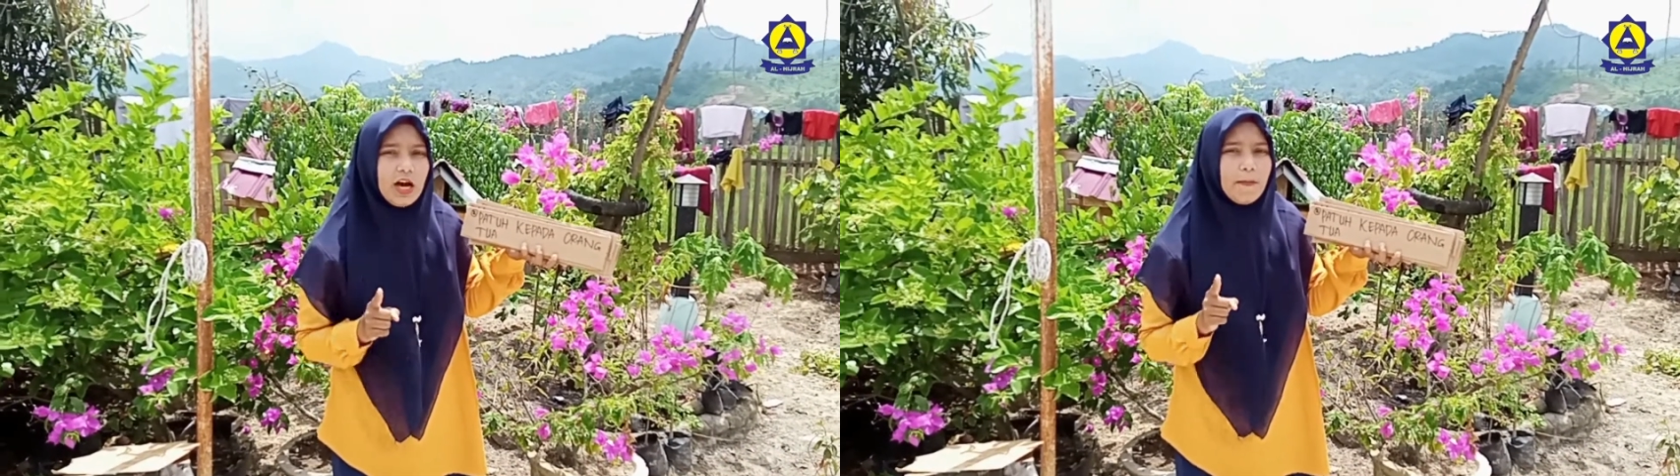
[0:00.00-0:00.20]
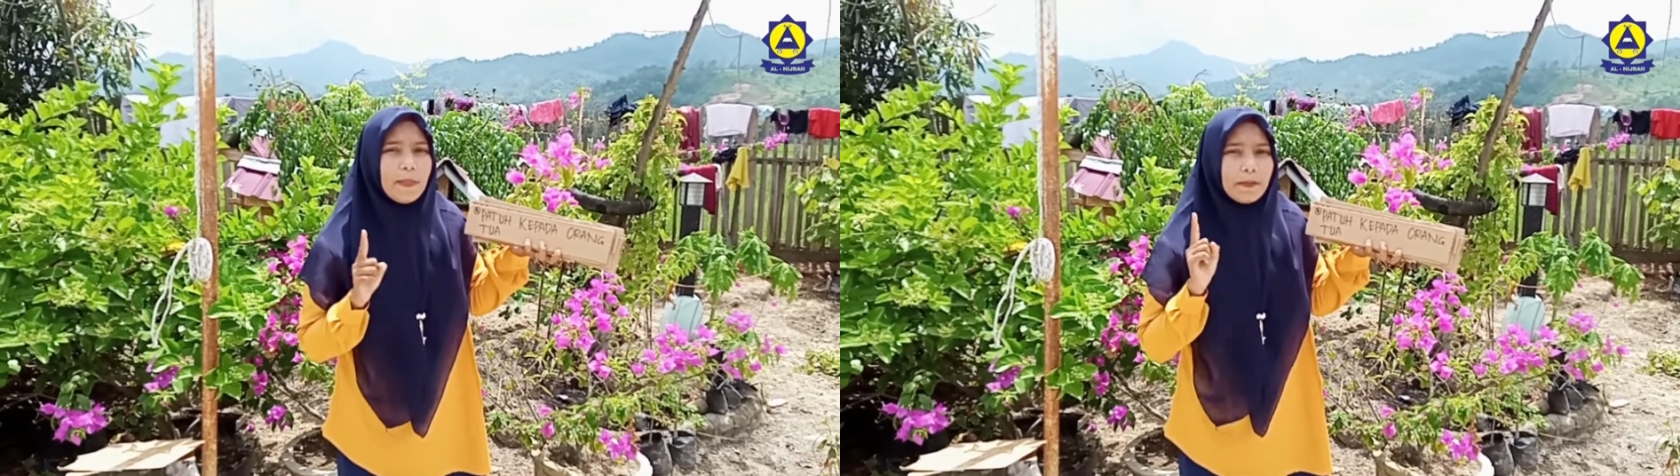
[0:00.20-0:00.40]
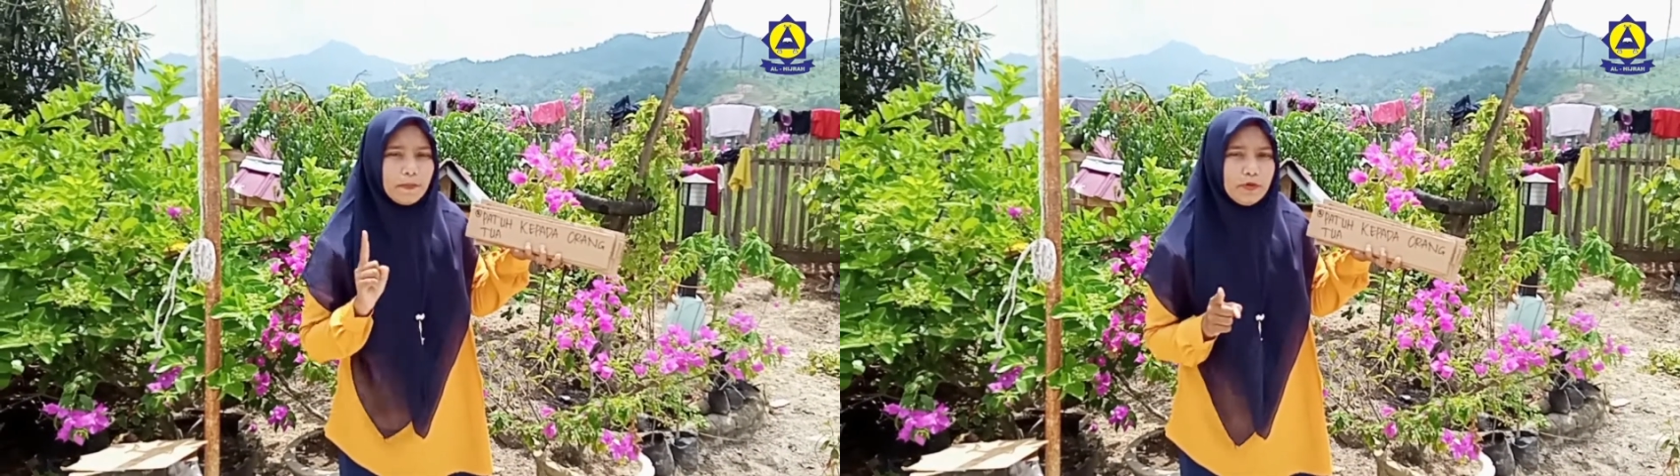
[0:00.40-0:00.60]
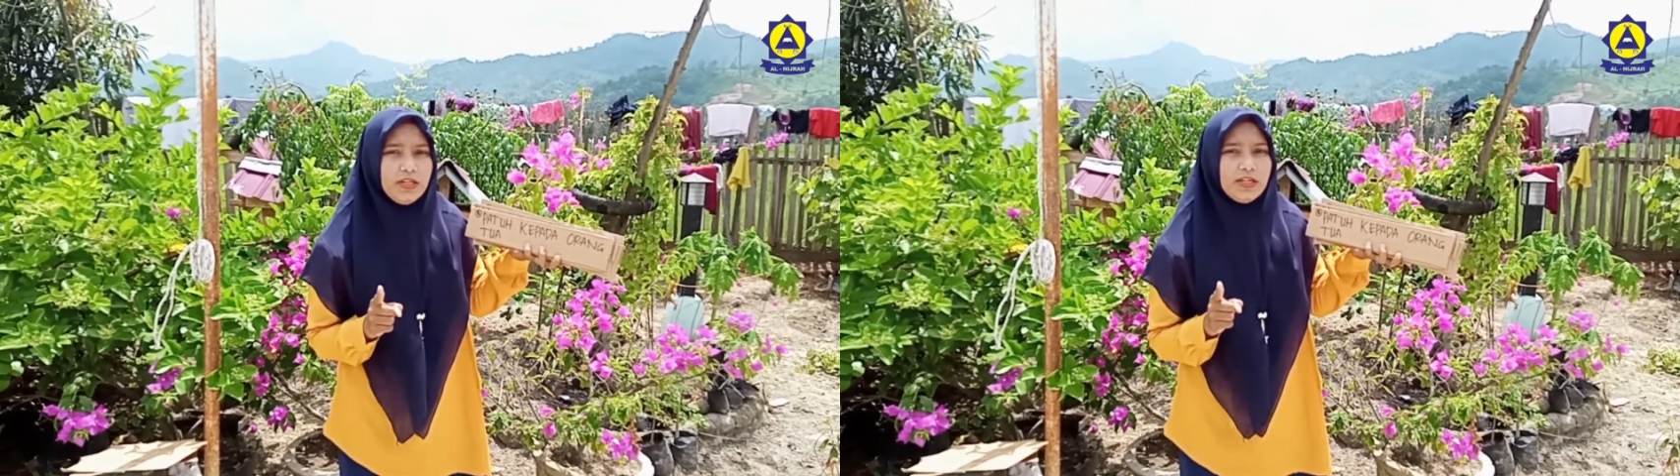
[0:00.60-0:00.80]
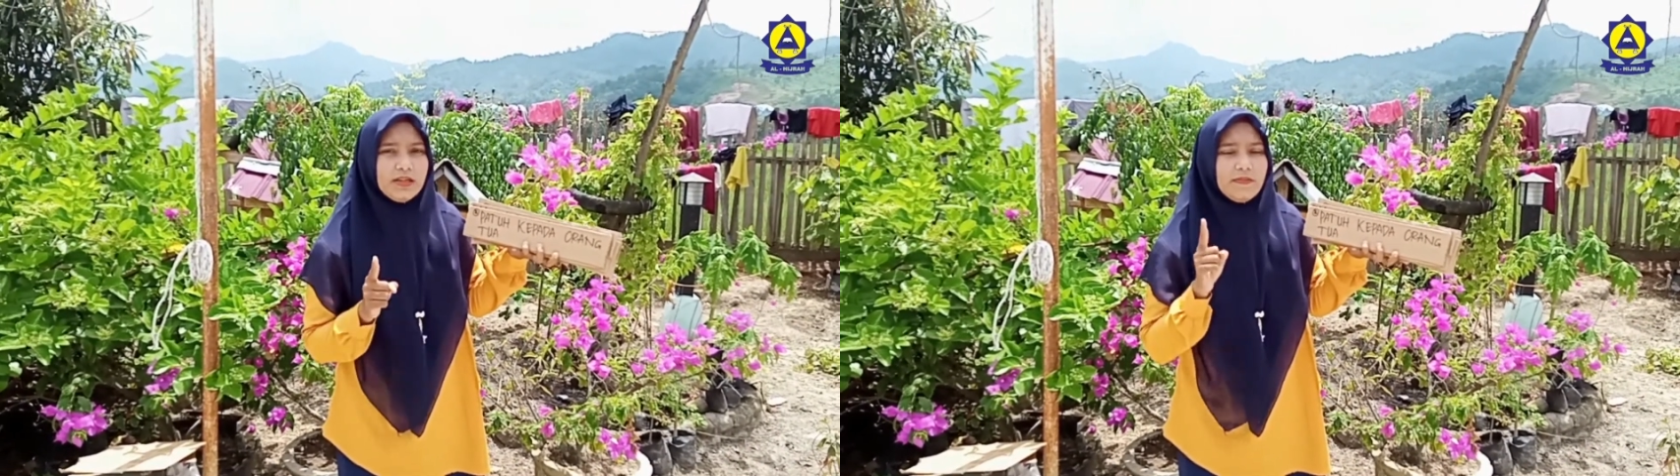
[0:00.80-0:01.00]
apapun
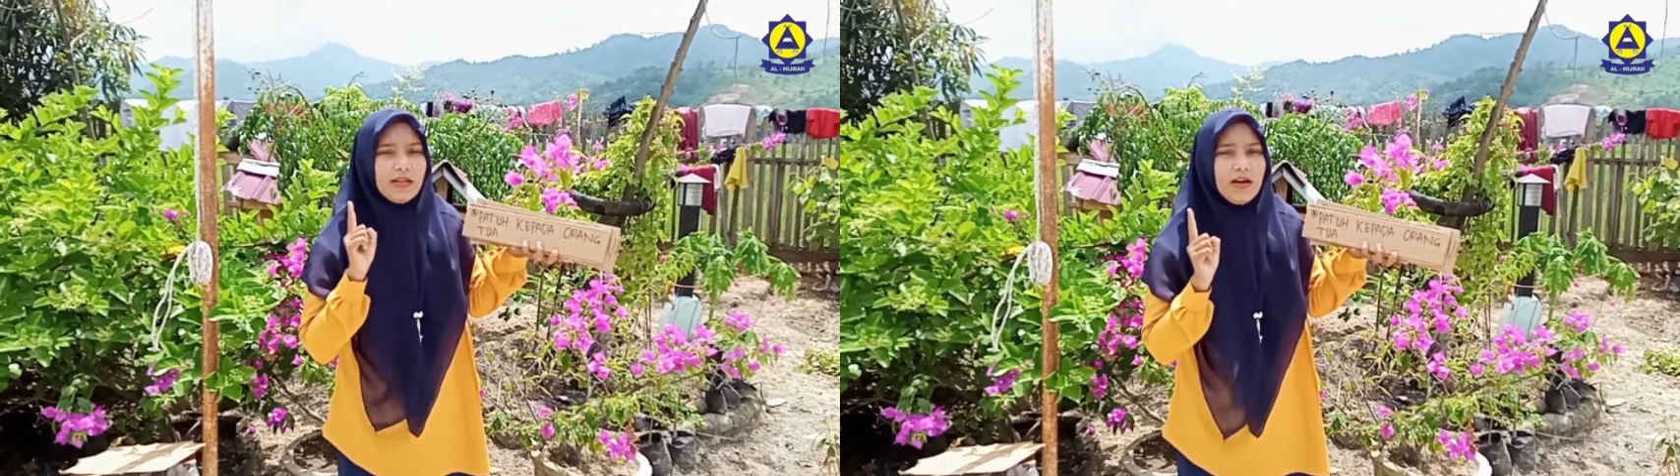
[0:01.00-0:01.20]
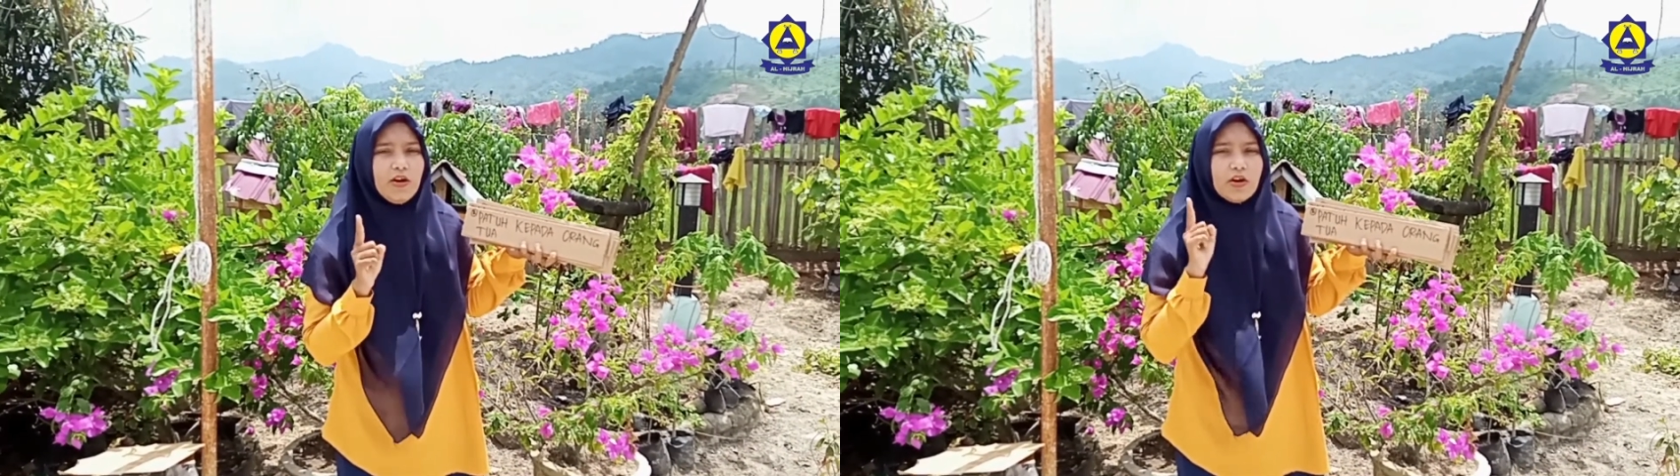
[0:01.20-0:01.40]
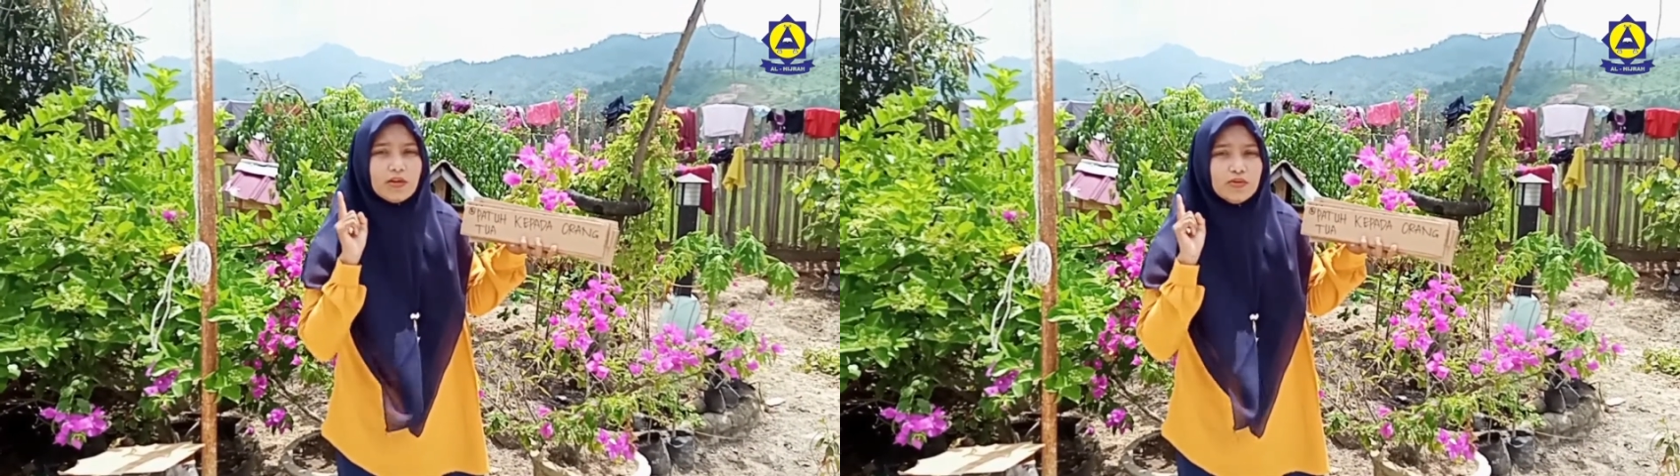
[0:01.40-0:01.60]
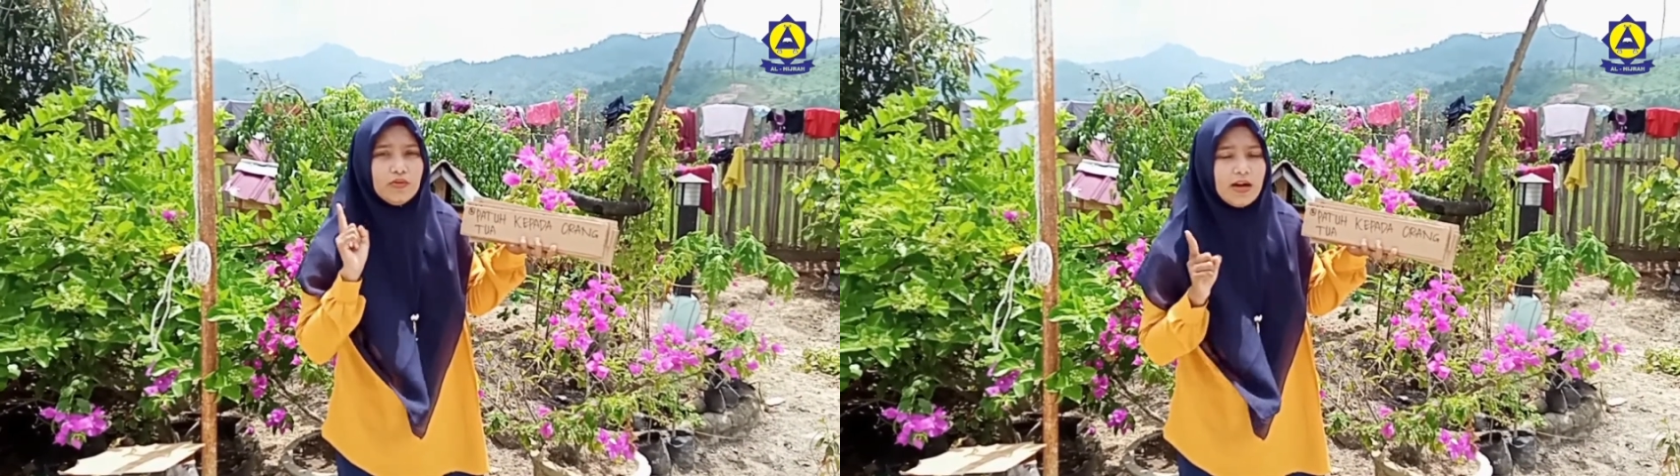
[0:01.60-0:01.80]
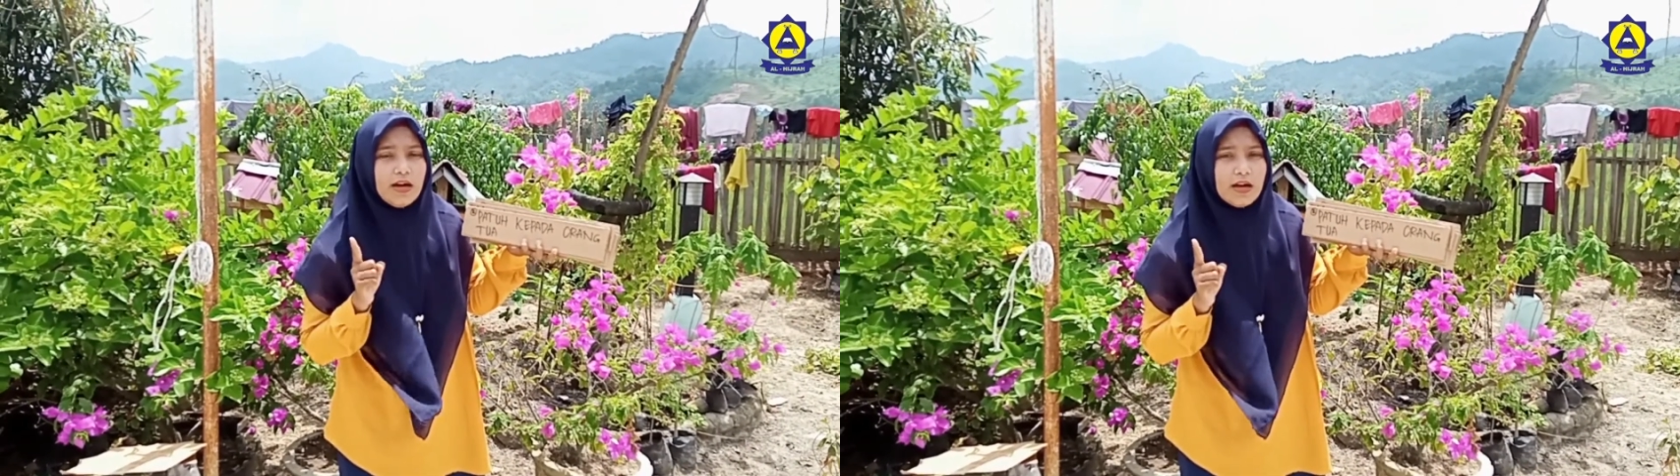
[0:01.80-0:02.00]
yang dibilang orang
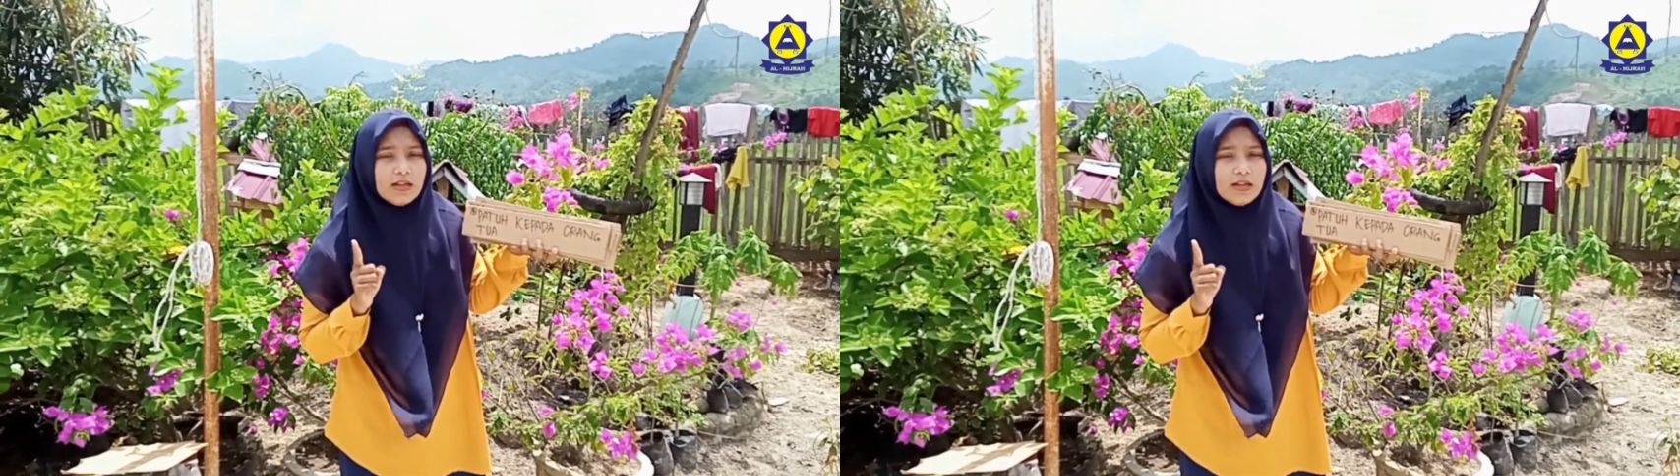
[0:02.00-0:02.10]
tua.